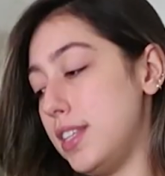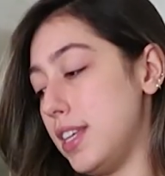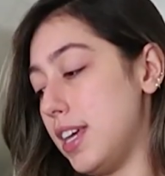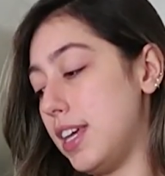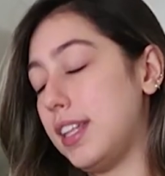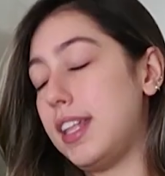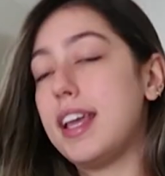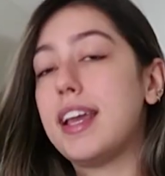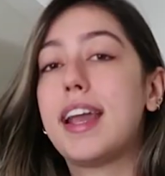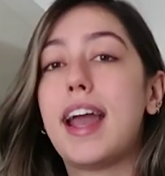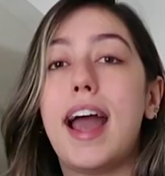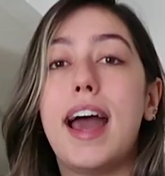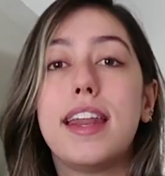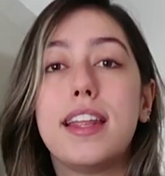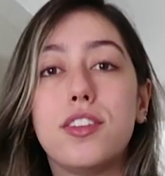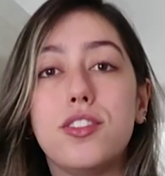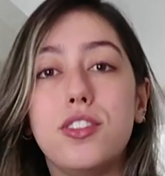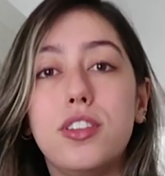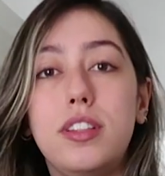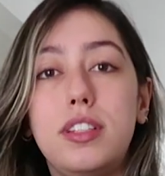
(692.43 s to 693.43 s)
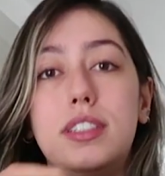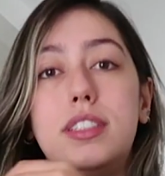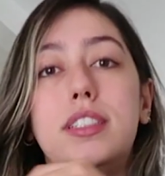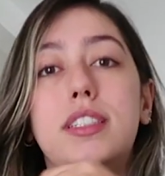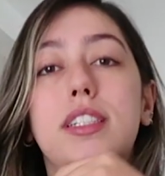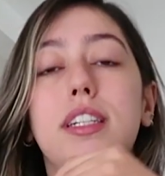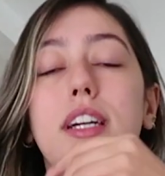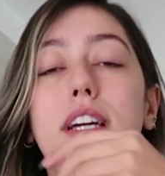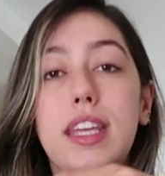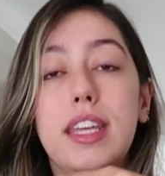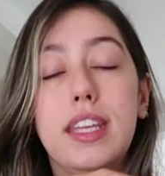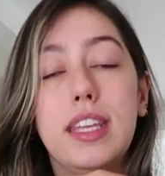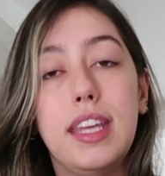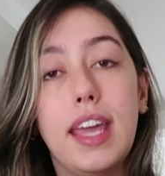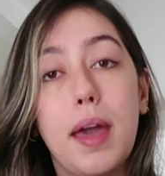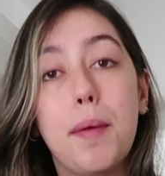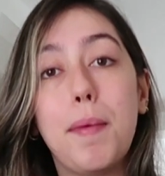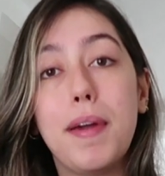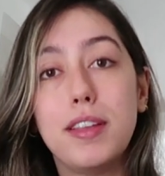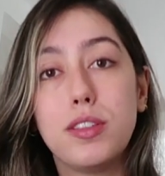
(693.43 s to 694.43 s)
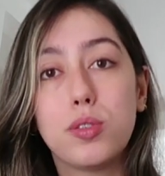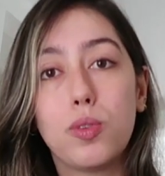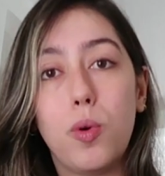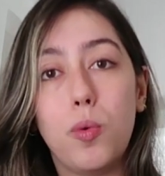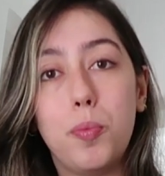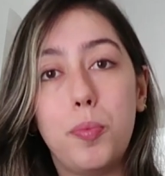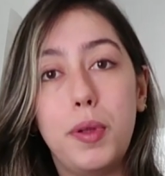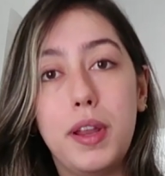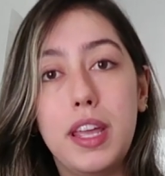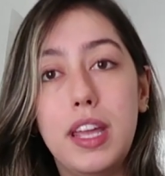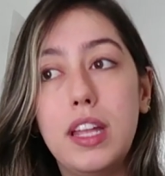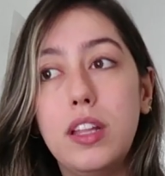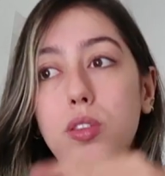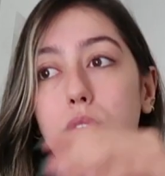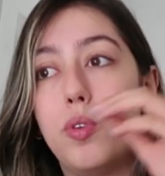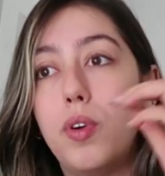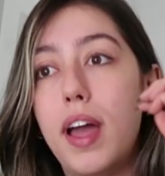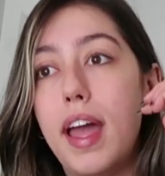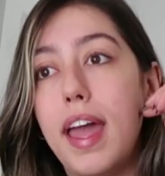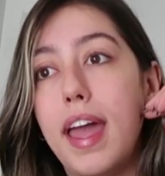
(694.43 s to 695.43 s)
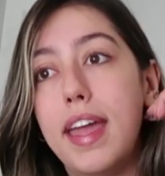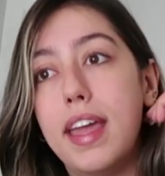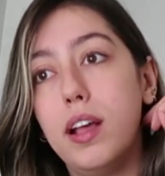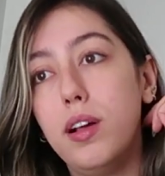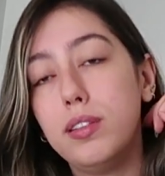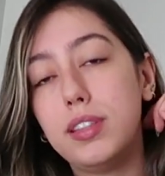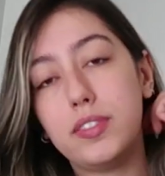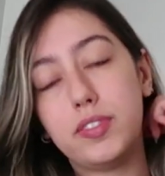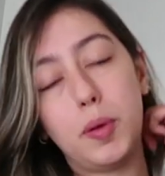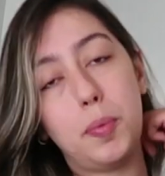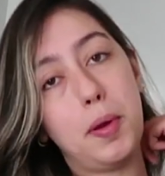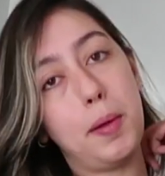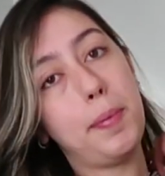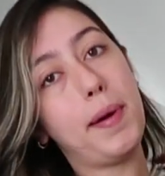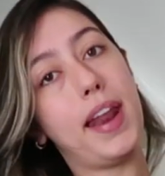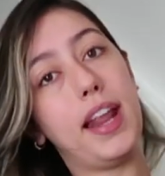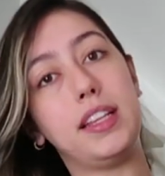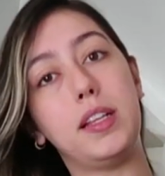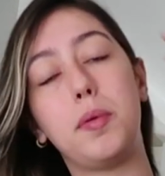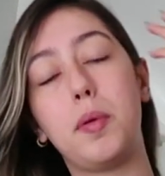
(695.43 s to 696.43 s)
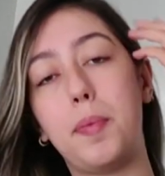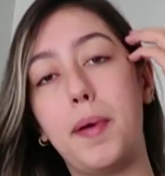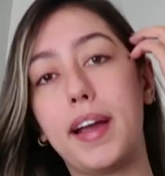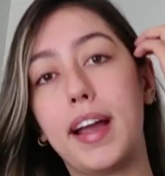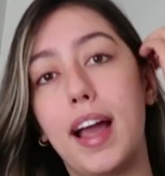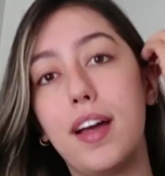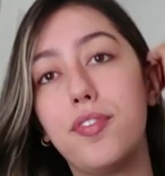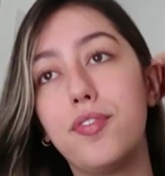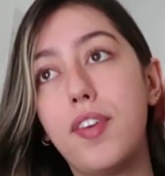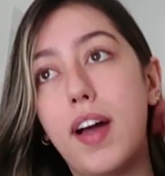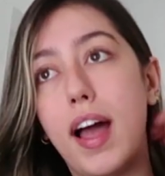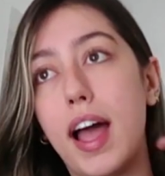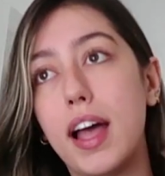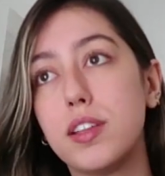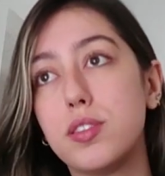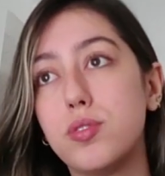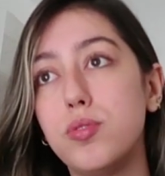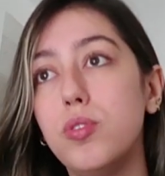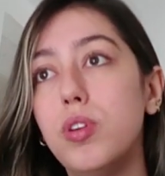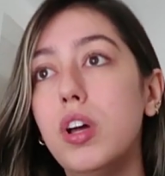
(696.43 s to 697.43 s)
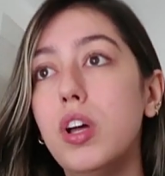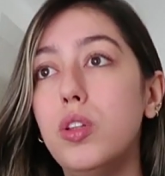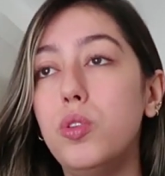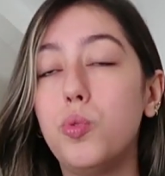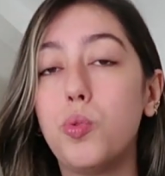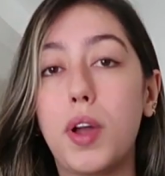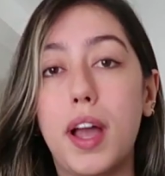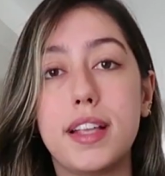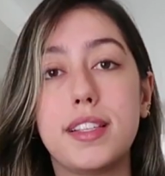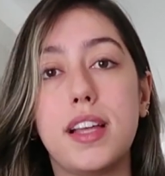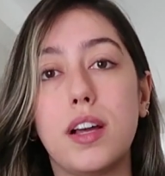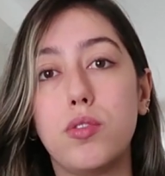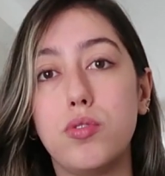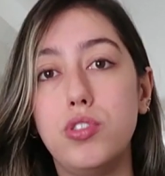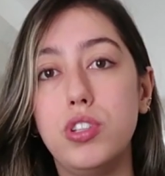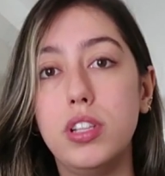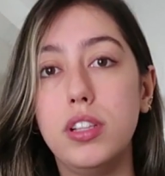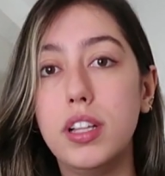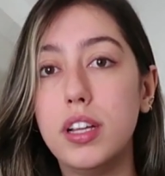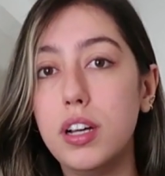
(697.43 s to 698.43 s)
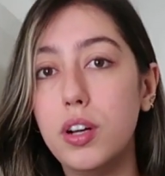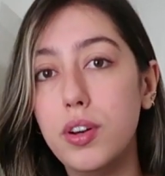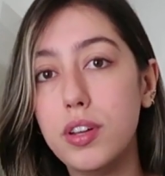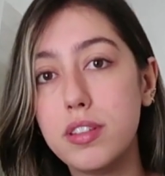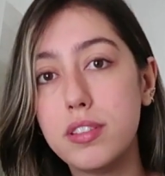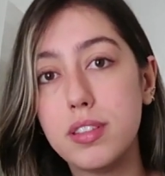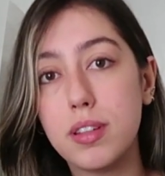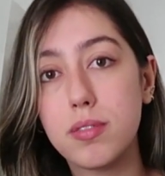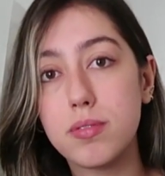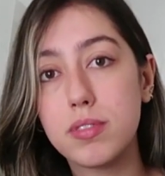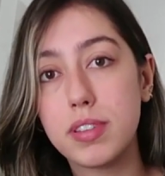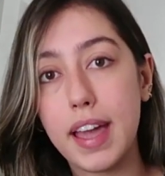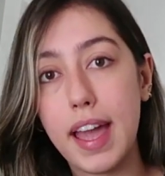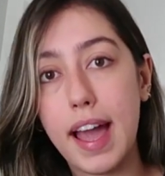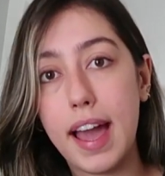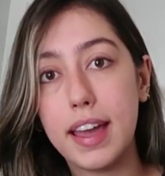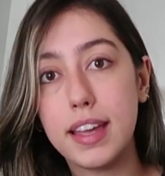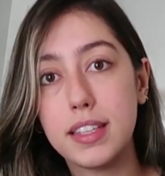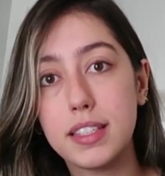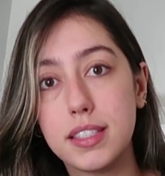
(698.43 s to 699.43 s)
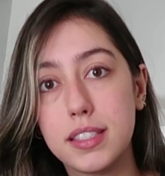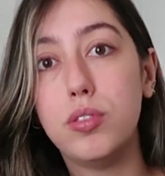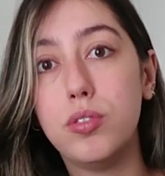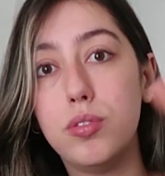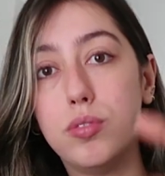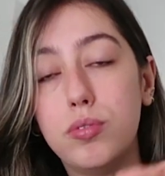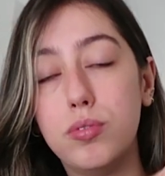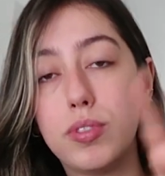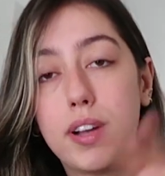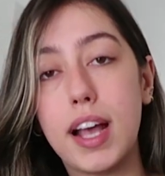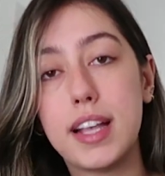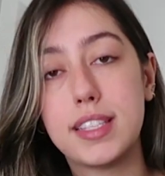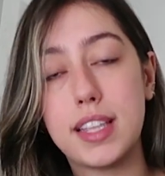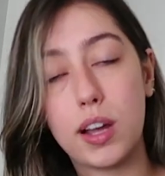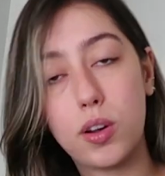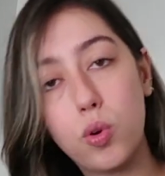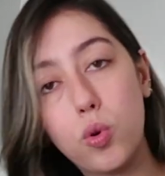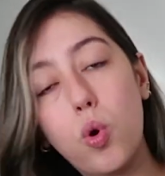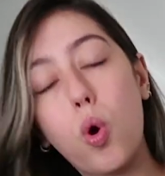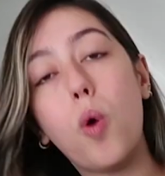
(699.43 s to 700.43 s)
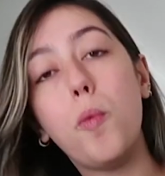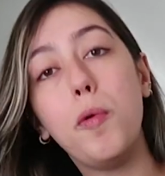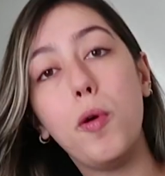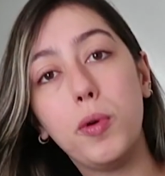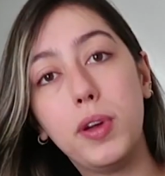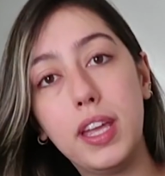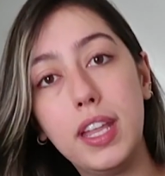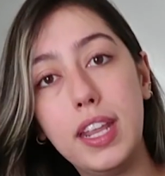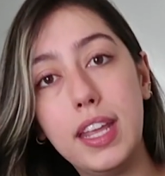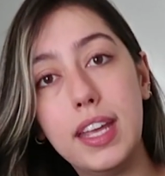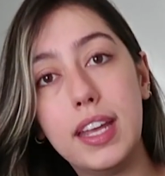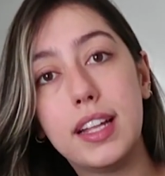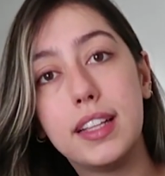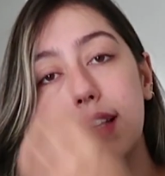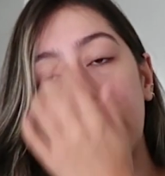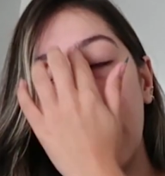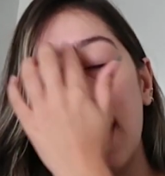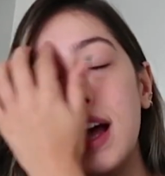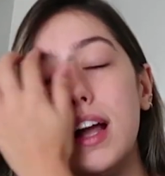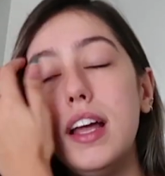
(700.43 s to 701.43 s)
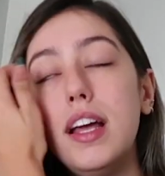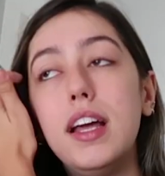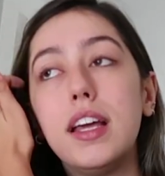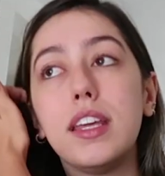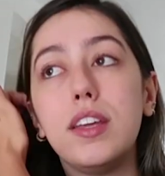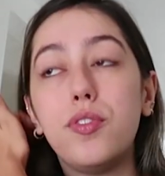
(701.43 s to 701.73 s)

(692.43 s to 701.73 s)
assim que tem cara de lã e que é mais comprido, é, eu tava preparada para pagar fácil num casaco de lã 800 reais. Num casaco como eu queria, tá?